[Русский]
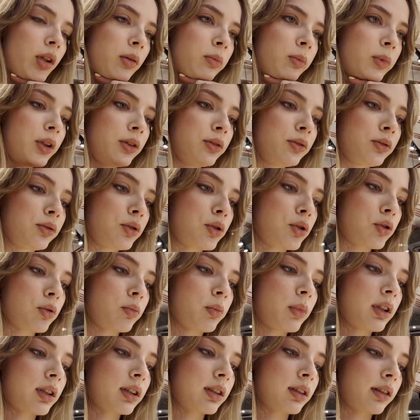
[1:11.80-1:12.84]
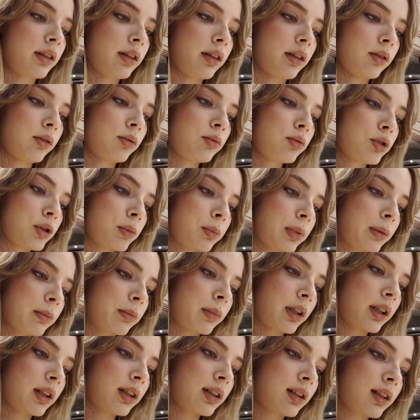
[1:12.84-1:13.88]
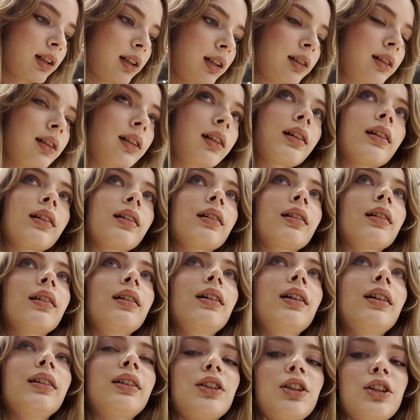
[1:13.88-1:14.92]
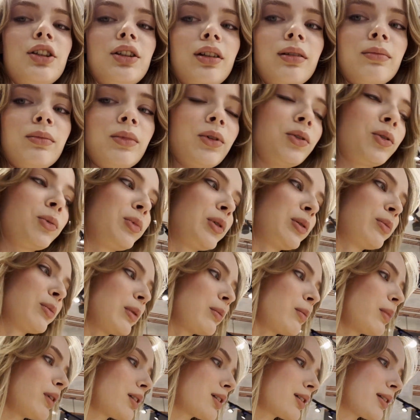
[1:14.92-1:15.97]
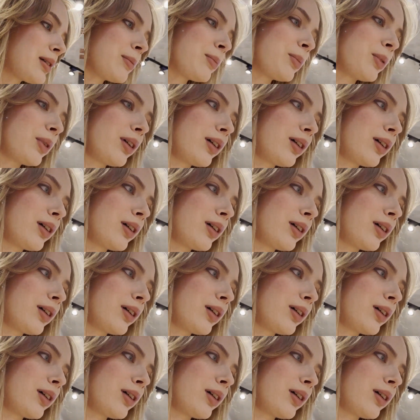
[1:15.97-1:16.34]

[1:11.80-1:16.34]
Блин, тут еще масло для души по моей скидке. Точнее, мое любимое масло по